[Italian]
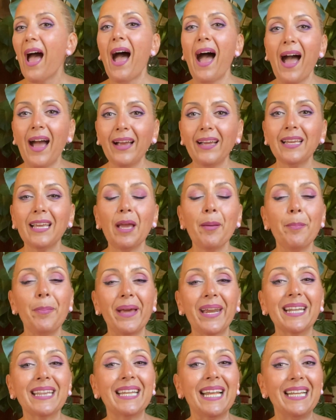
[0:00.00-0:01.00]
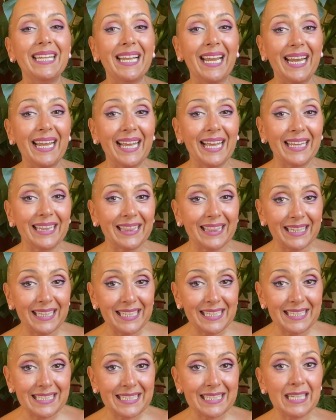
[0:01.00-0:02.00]
anche per degli
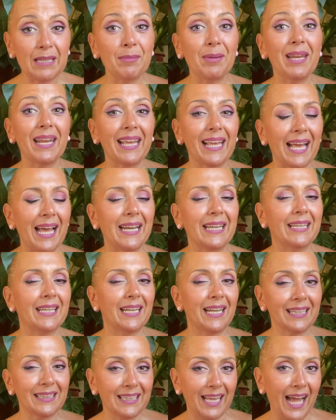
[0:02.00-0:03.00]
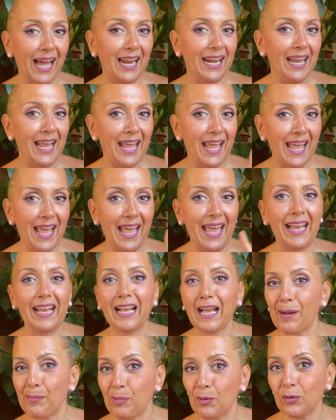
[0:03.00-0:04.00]
elegantissimi regali di Natale
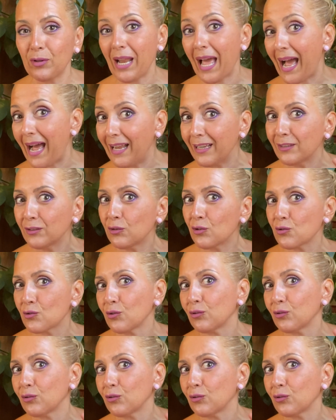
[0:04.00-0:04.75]
e Capodanno,